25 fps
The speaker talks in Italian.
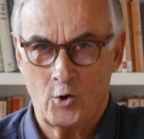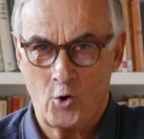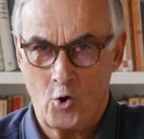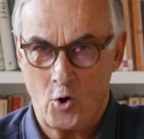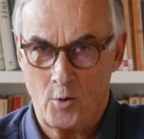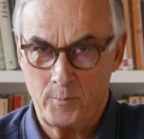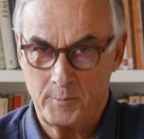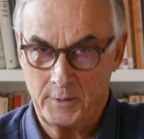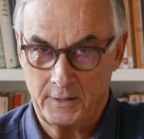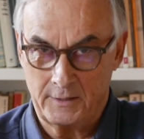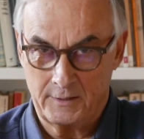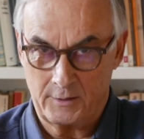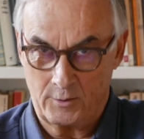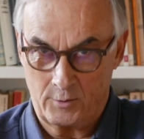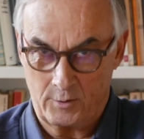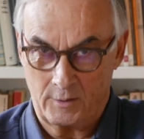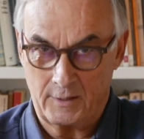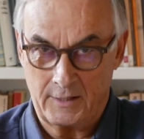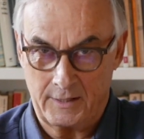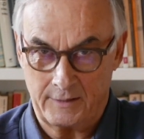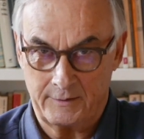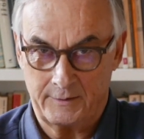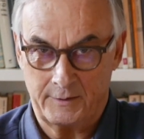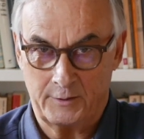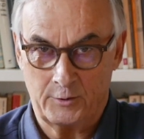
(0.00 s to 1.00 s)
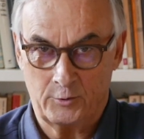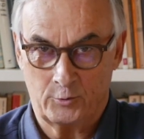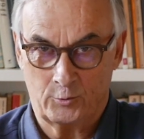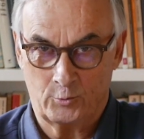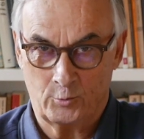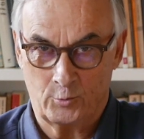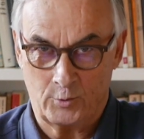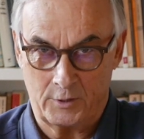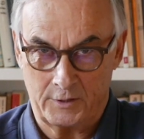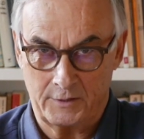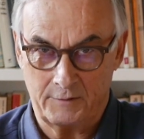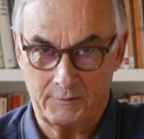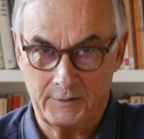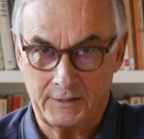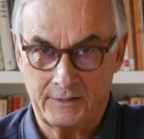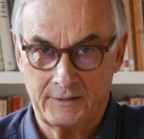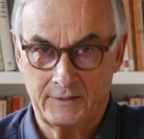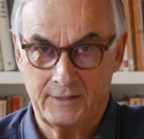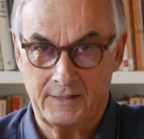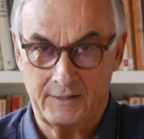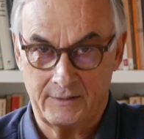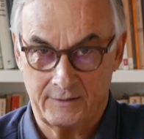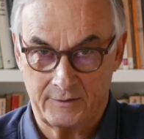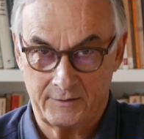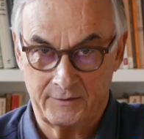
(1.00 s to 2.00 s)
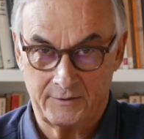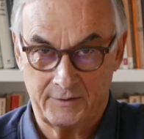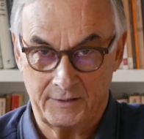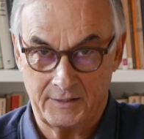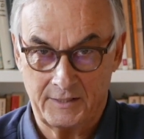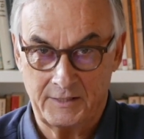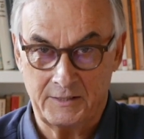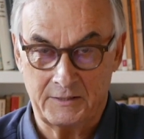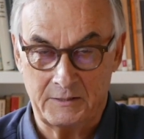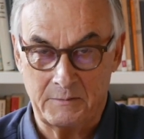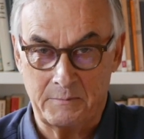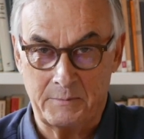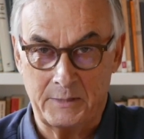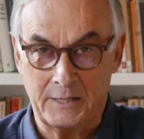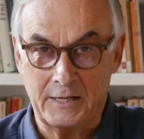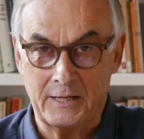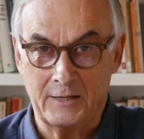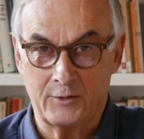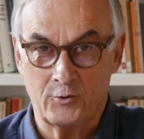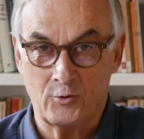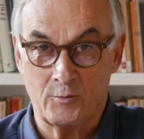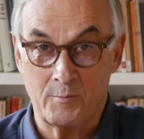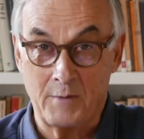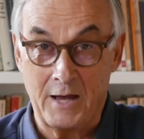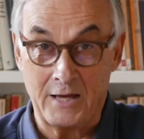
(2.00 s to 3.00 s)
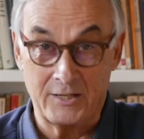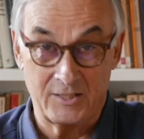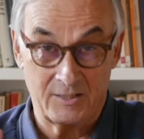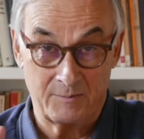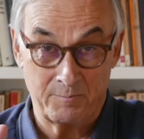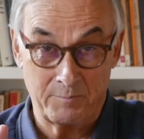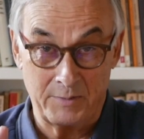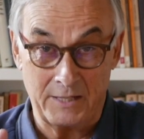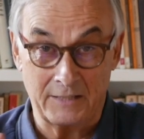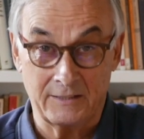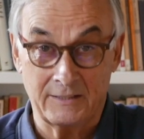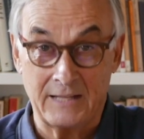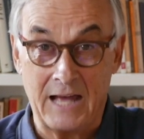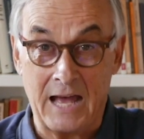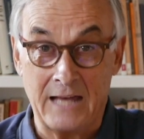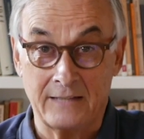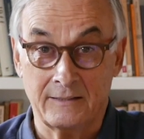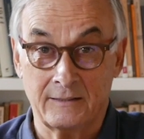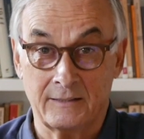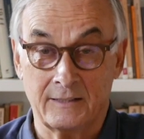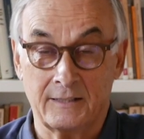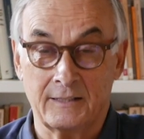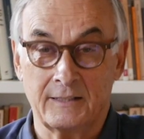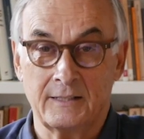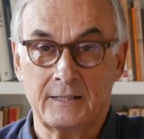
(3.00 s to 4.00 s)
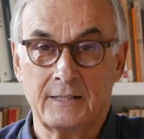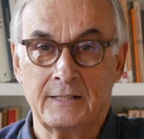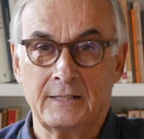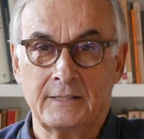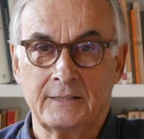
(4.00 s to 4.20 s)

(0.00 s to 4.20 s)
comica, addirittura divertente, si ride parecchio, ma spietata